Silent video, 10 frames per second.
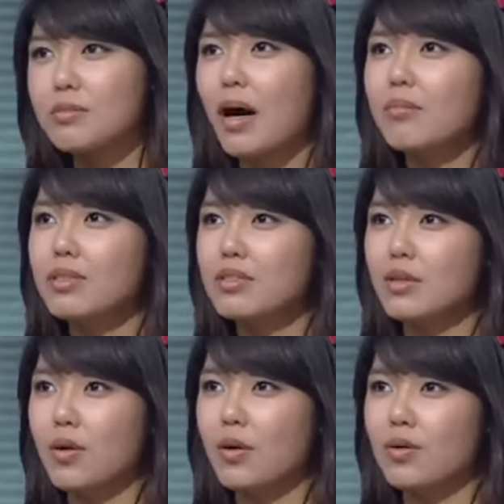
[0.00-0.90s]
그 마음이 이제
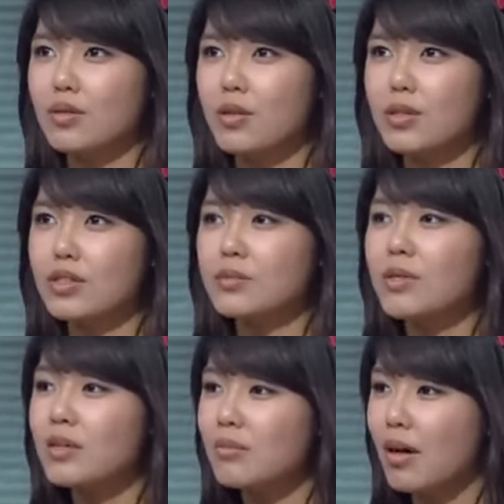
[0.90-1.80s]
더욱더
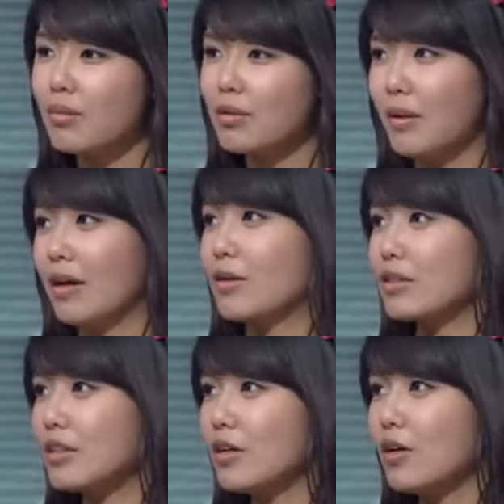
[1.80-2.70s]
열심히 하는 마음으로
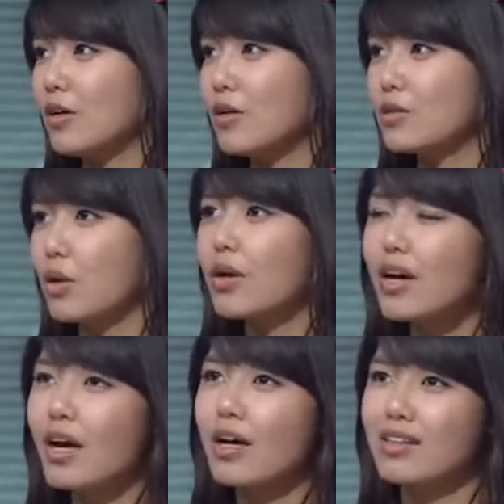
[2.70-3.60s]
바뀌어서
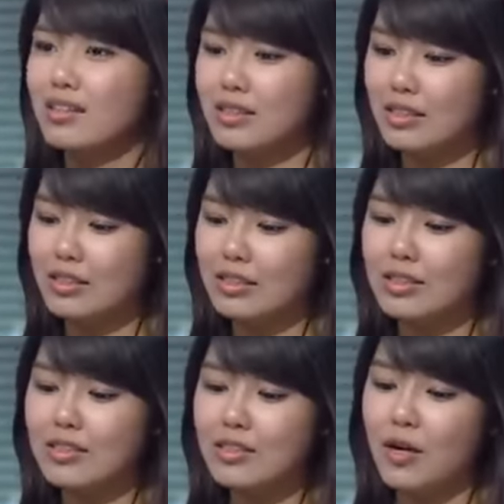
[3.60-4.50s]
저희가 이제
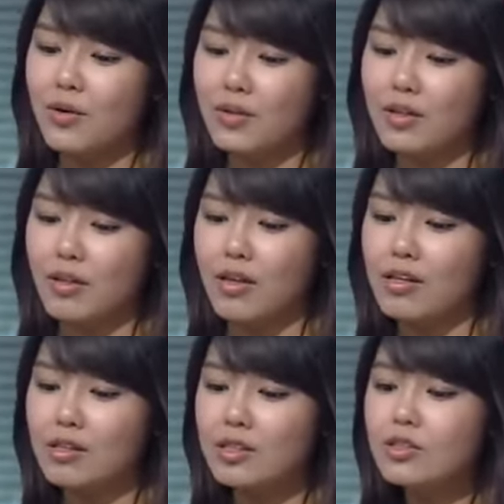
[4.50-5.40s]
지를 나올 때
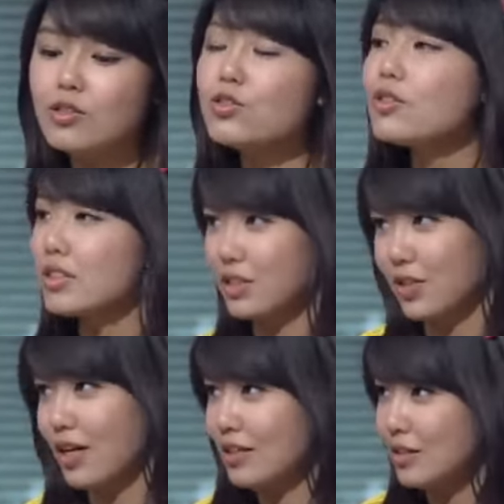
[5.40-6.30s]
되게
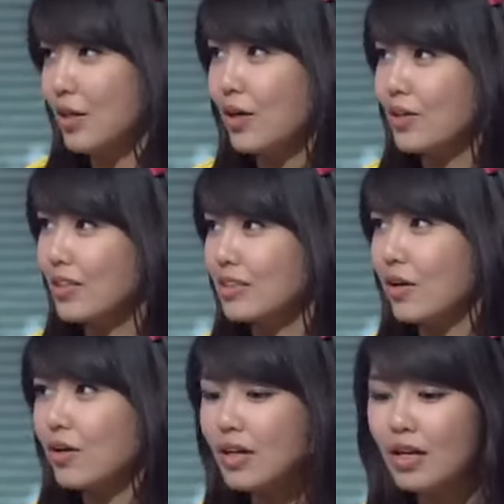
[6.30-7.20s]
신중했어야 했어요.
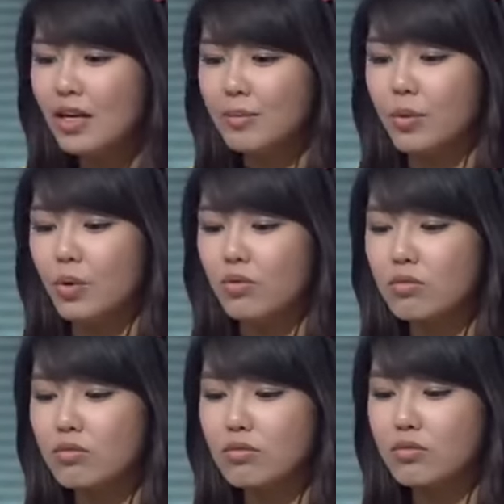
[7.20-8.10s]
그래서 뭐
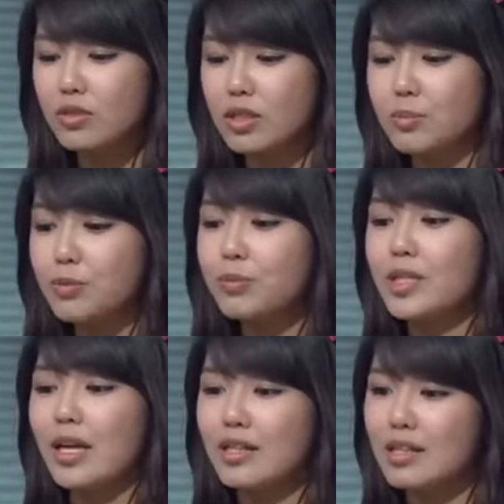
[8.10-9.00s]

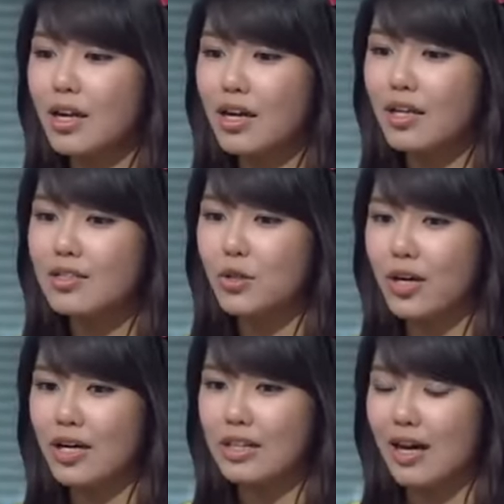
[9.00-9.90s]
지뿐만 아니라
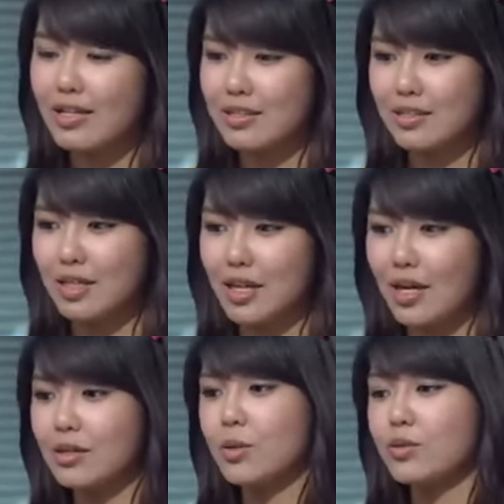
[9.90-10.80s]
저희가 나갔을 때
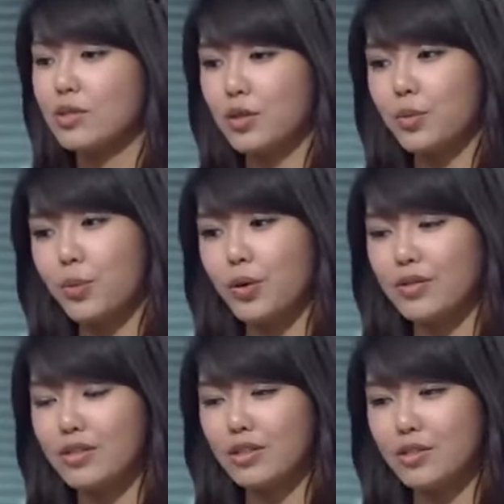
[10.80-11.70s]
다른 곳에서도
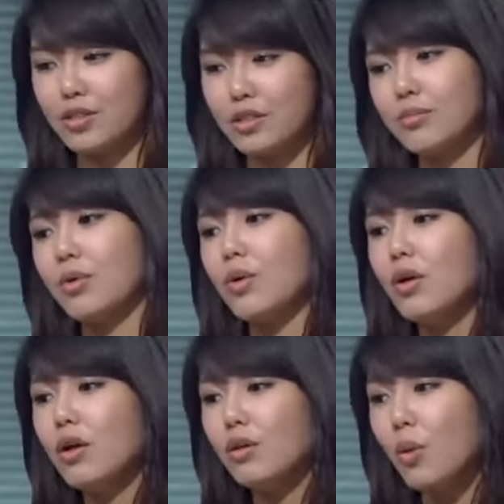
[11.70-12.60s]
보여드릴 수 있는 뭐